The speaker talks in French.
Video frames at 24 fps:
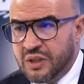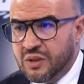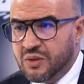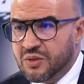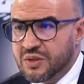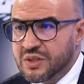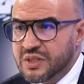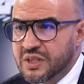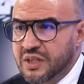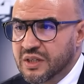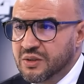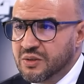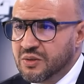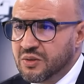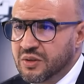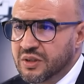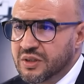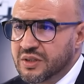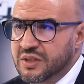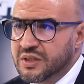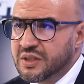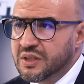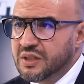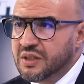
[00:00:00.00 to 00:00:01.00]
l'enseignant
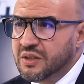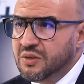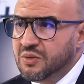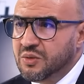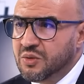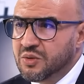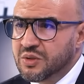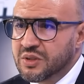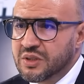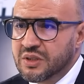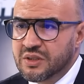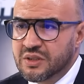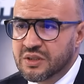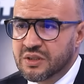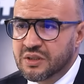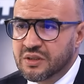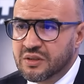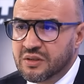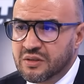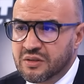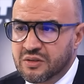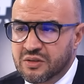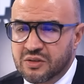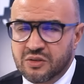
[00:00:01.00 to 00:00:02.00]
ici, lui aussi,
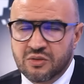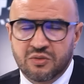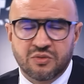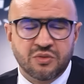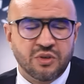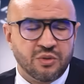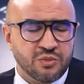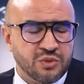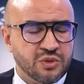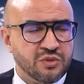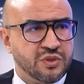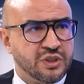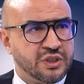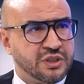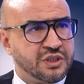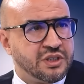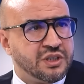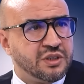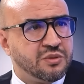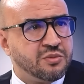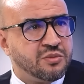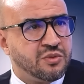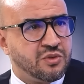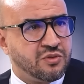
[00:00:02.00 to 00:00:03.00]
c'est une forme de
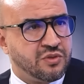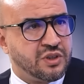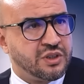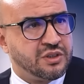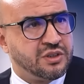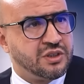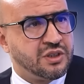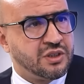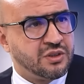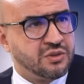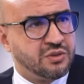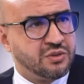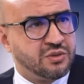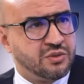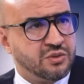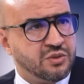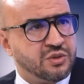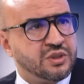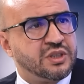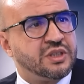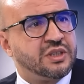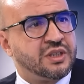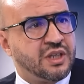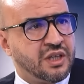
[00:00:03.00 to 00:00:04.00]
victime, on va dire, de,
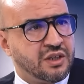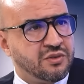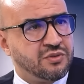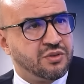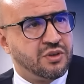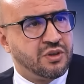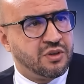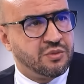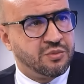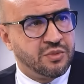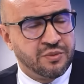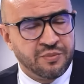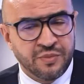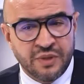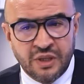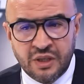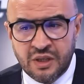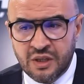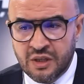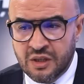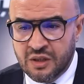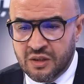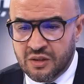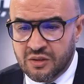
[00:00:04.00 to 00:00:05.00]
cette réforme,
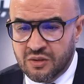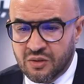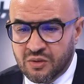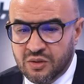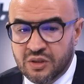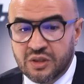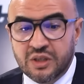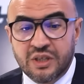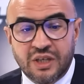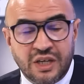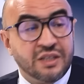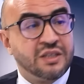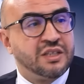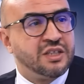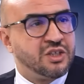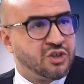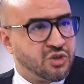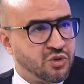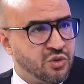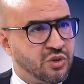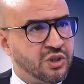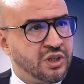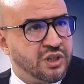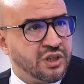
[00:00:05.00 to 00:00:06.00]
donc qui a été
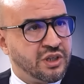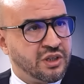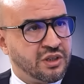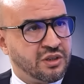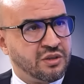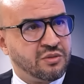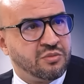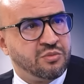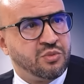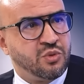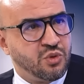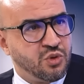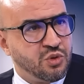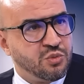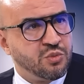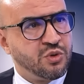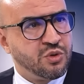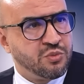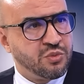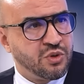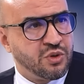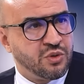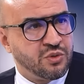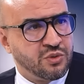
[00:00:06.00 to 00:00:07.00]
gelée pour le
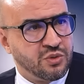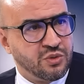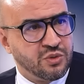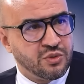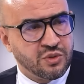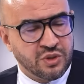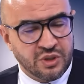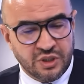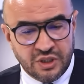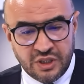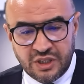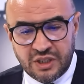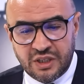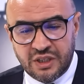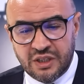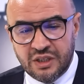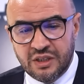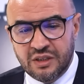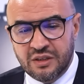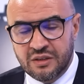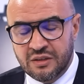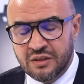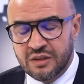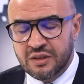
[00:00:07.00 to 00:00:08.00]
moment, donc
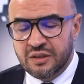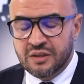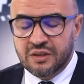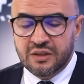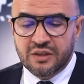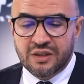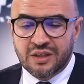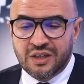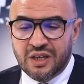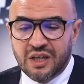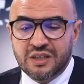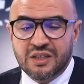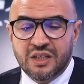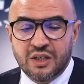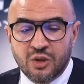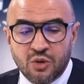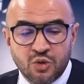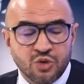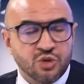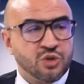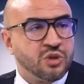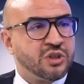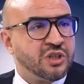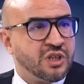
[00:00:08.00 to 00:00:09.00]
qui qui a été
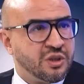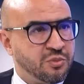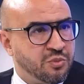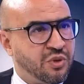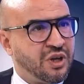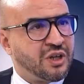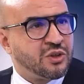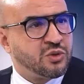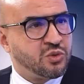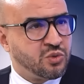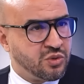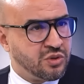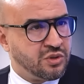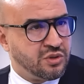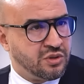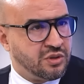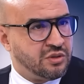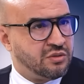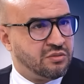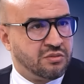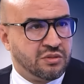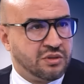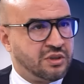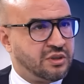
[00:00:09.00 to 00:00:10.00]
rejeté par tous,
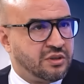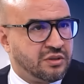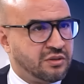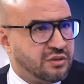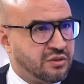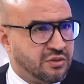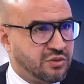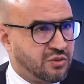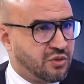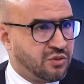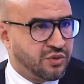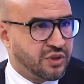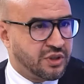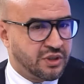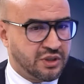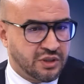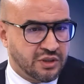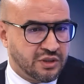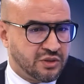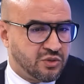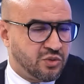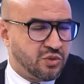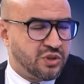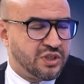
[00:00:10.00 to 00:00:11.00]
au
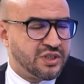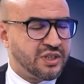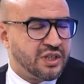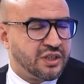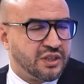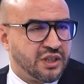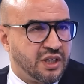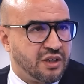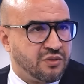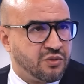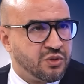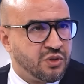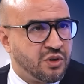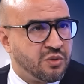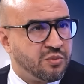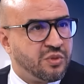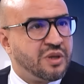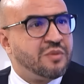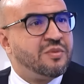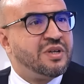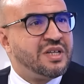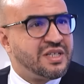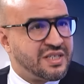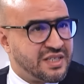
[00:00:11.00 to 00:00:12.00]
fait, tous les intervenants,
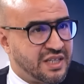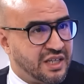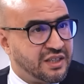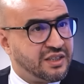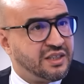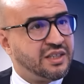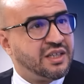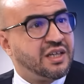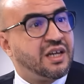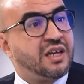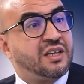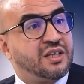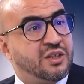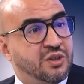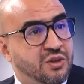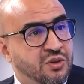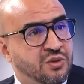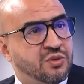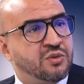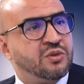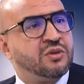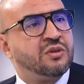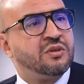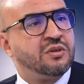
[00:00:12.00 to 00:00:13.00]
même les syndicats qui
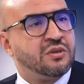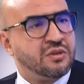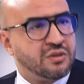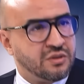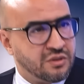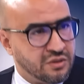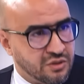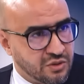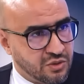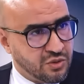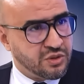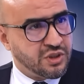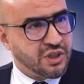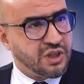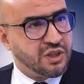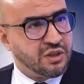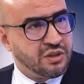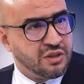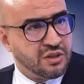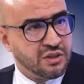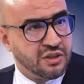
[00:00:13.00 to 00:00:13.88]
ont négocié,